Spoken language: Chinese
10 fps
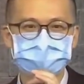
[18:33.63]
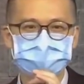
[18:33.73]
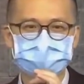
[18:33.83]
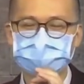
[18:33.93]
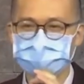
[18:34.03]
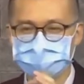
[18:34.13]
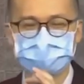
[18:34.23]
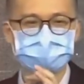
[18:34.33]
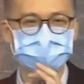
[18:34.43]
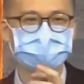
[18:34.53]
他是
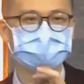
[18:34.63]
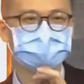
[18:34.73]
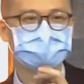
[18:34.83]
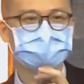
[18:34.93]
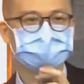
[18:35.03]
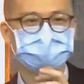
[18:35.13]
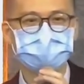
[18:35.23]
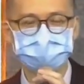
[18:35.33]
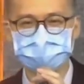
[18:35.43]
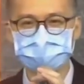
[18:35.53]
上帝，所
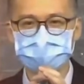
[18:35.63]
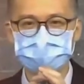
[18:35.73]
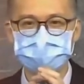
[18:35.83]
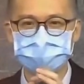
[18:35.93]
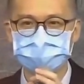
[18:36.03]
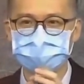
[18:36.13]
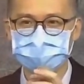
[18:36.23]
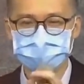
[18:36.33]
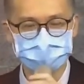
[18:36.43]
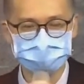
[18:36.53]
以我就会去
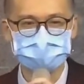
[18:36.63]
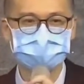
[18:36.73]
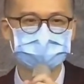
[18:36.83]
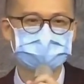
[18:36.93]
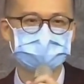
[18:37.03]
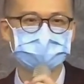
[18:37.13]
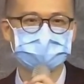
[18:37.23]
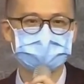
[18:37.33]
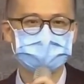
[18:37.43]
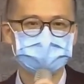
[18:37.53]
攻击这些
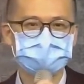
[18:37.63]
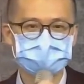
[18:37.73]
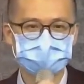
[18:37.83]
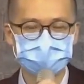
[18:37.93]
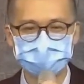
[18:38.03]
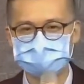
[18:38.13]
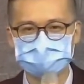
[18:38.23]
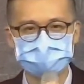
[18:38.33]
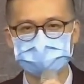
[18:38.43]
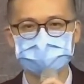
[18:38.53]
人，试着要把
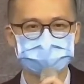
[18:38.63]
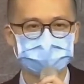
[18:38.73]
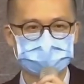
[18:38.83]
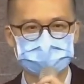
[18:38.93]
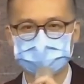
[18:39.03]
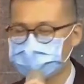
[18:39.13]
这一些人抓起来。